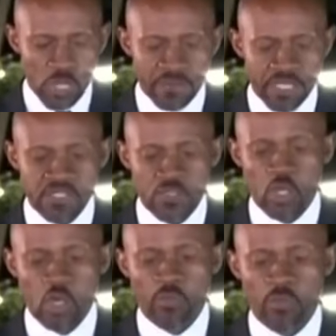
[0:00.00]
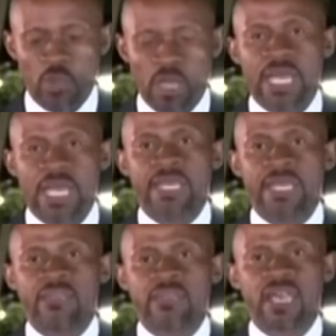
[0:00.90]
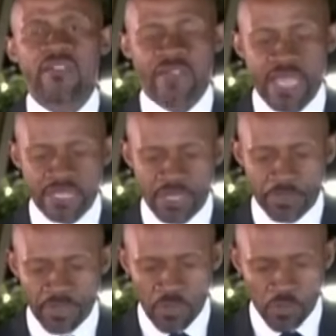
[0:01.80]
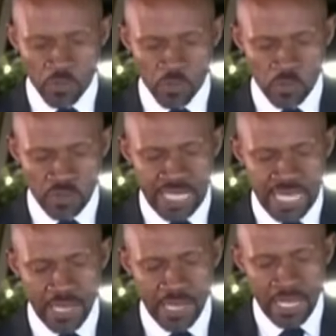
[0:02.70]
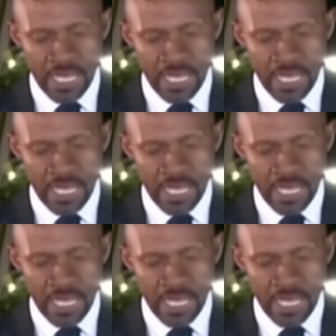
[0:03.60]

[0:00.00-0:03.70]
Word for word: de la ministre de l'Emploi, Travail et Prévoyance sociale.